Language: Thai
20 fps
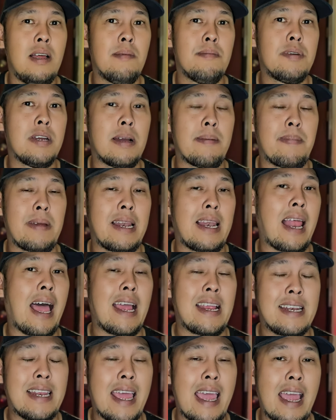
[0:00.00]
เผื่อเป็นลา
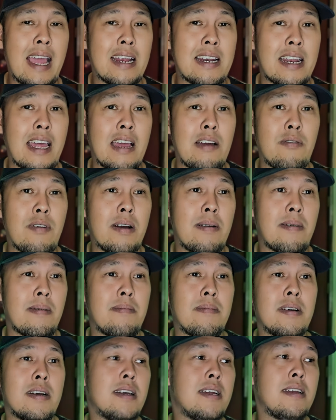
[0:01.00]
ยแทงนะ ว่าแบ
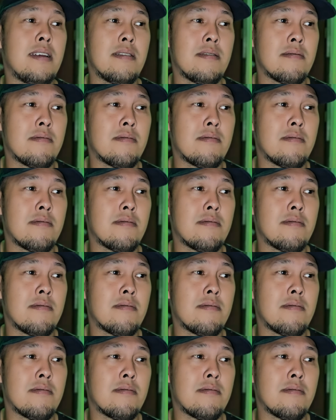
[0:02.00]
บเอ้ย